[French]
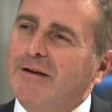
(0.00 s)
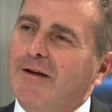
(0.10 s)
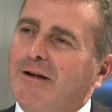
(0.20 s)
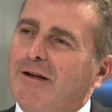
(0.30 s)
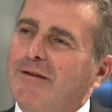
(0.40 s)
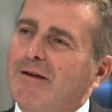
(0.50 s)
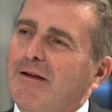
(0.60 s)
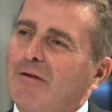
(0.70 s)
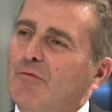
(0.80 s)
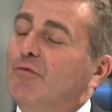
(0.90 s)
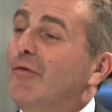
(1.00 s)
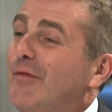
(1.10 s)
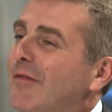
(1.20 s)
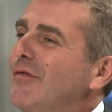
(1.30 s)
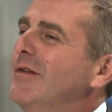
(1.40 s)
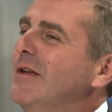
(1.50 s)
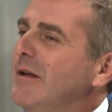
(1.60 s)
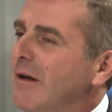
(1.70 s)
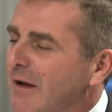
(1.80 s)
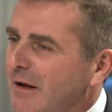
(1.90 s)
euh, de faire
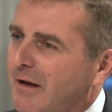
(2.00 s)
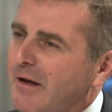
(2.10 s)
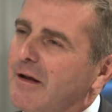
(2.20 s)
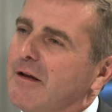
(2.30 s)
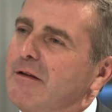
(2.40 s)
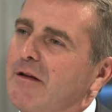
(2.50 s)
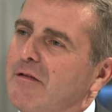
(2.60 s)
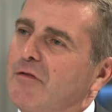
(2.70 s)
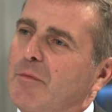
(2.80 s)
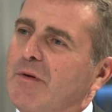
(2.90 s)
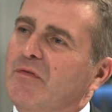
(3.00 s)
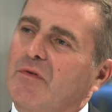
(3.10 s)
venir euh, des entreprises